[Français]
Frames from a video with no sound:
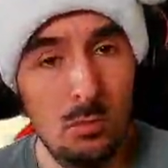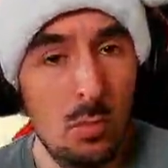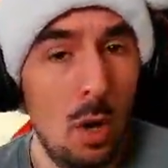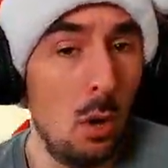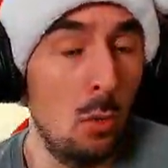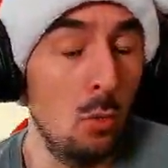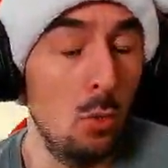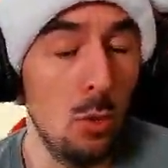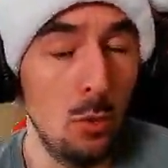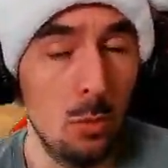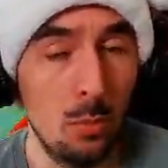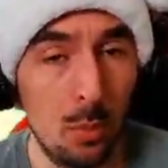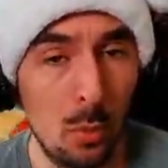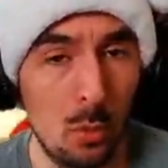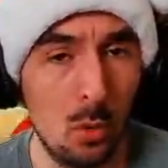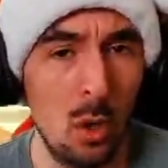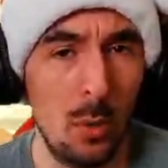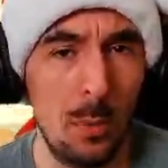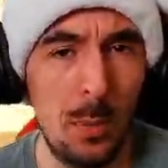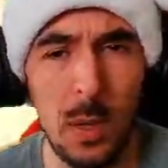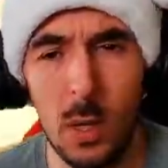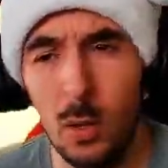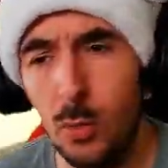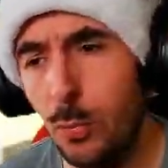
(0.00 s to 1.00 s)
Bah oui,
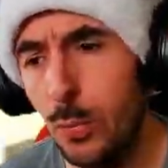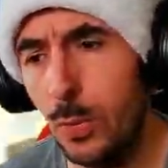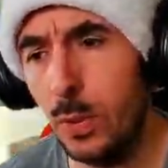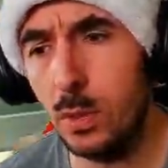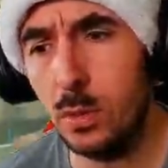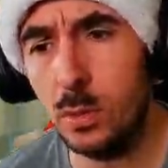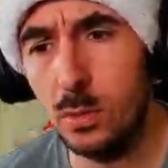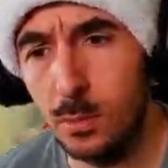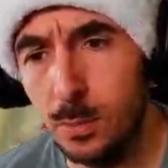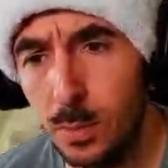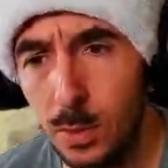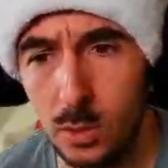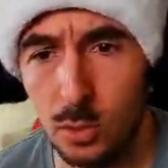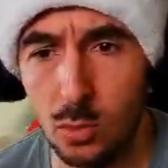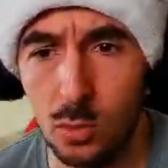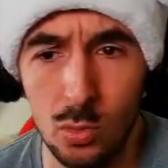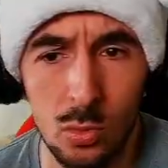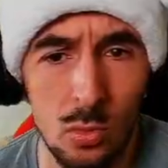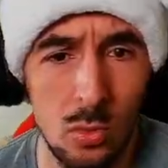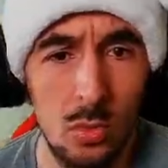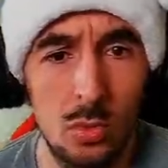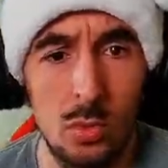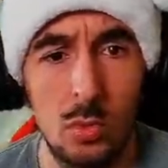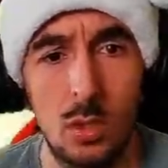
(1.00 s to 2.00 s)
pourquoi pas en fait Parce
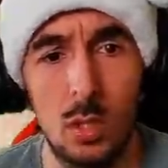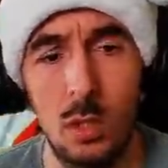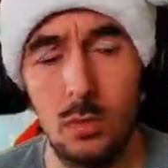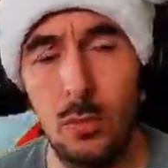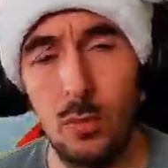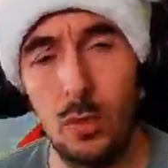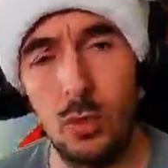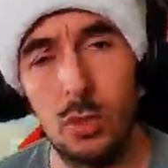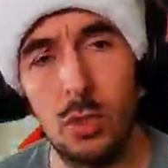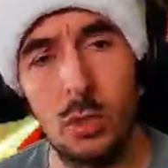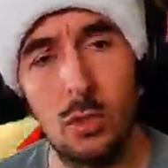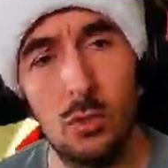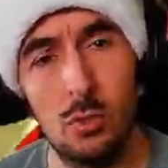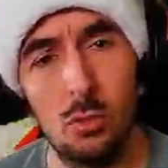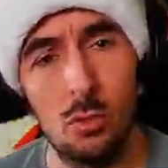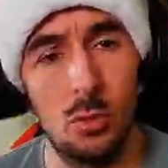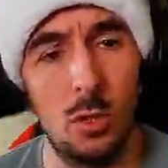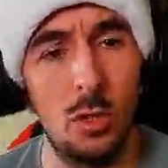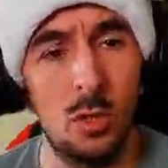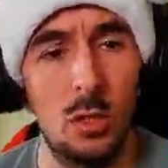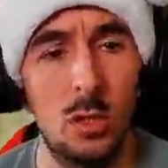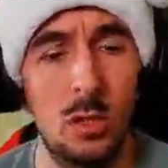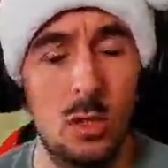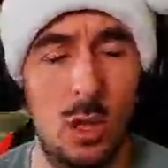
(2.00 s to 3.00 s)
que l'event
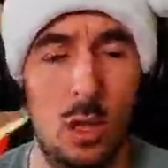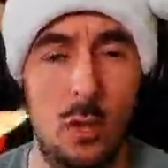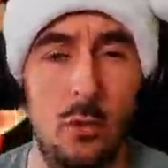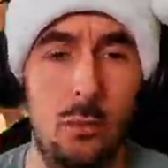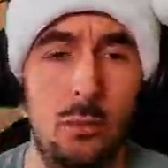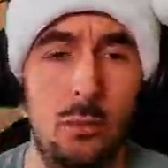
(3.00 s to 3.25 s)
Halloween a